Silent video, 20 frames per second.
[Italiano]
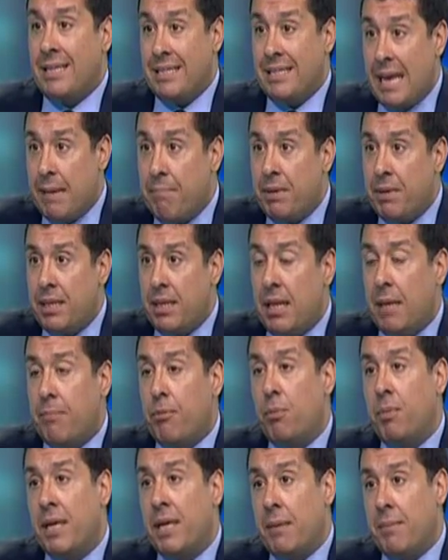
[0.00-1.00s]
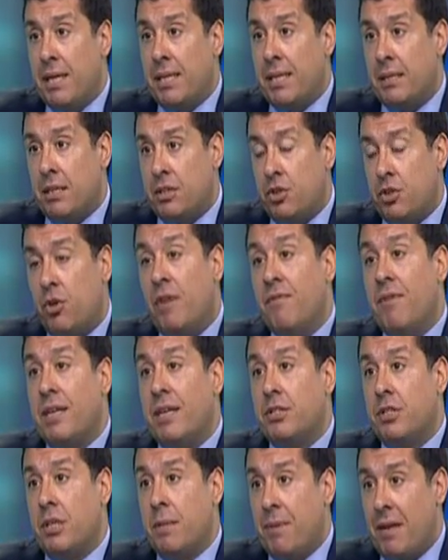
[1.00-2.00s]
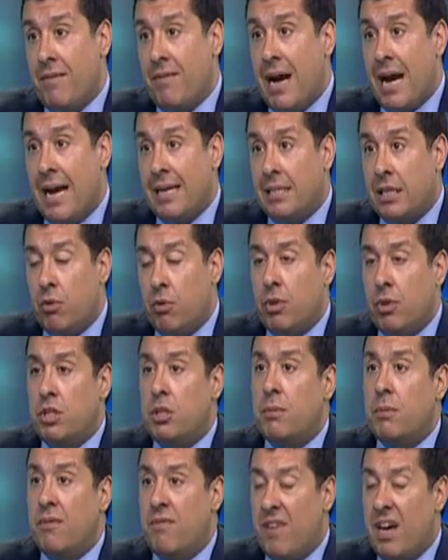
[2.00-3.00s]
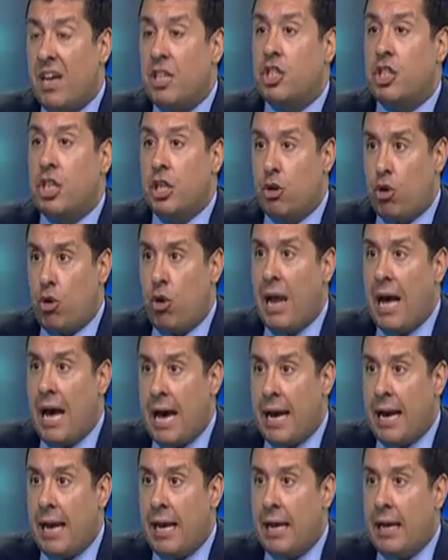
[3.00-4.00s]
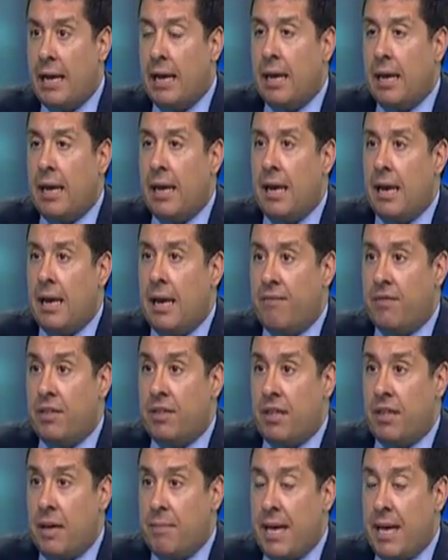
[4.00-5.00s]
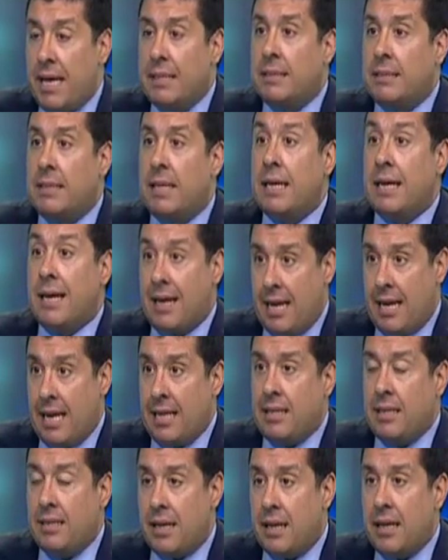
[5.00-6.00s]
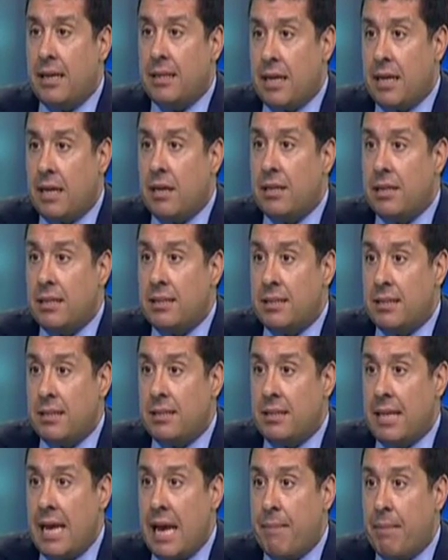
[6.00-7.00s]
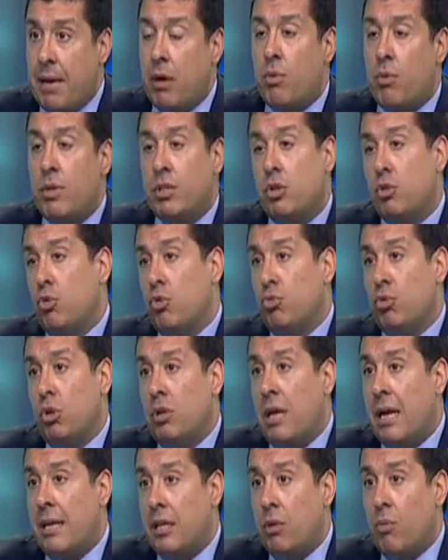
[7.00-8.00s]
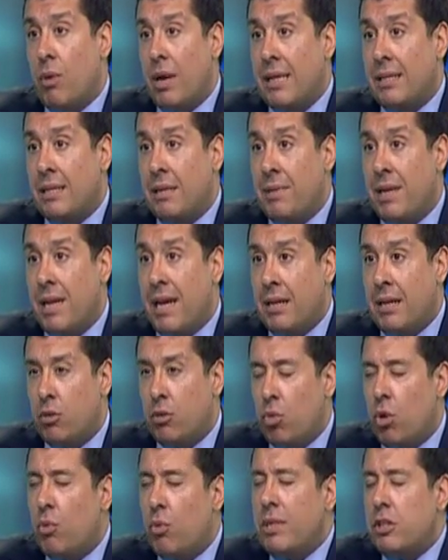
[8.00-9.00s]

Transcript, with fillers: i debiti della pubblica amministrazione verso i privati, questo per far circolare eh, effettivamente crediti all'interno del sistema, questo su un totale di 40 miliardi, dunque